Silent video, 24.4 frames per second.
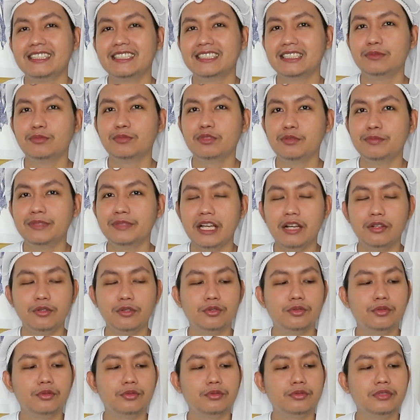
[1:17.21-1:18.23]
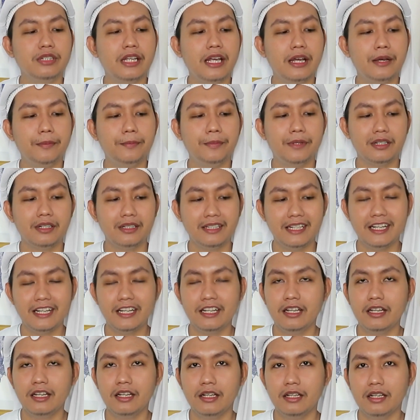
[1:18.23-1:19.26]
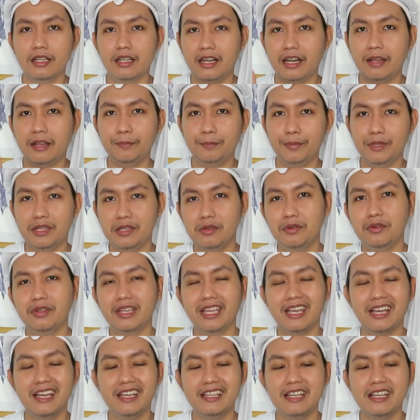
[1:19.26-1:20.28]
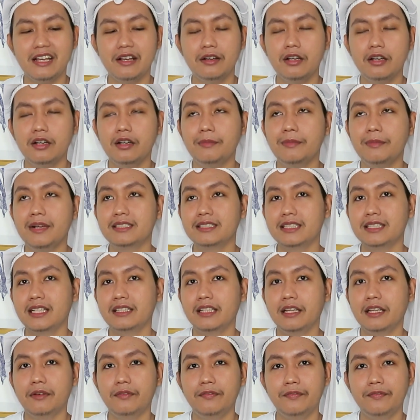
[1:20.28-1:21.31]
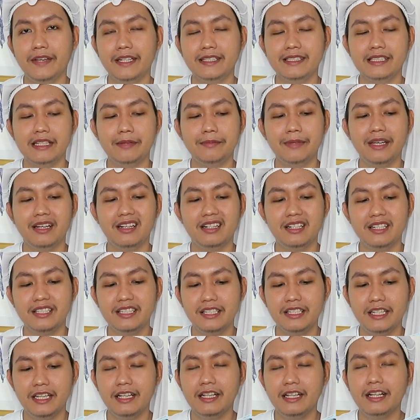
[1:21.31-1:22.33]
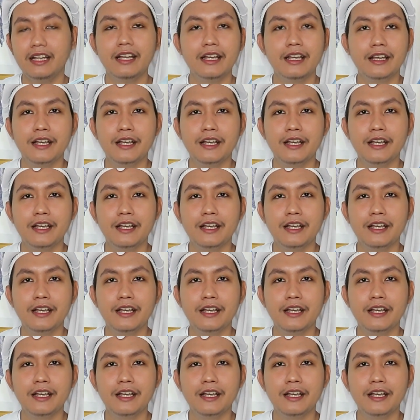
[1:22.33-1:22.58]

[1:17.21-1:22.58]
Sebelumnya aku udah pernah review ya yang kemasan yang pen sama yang kecil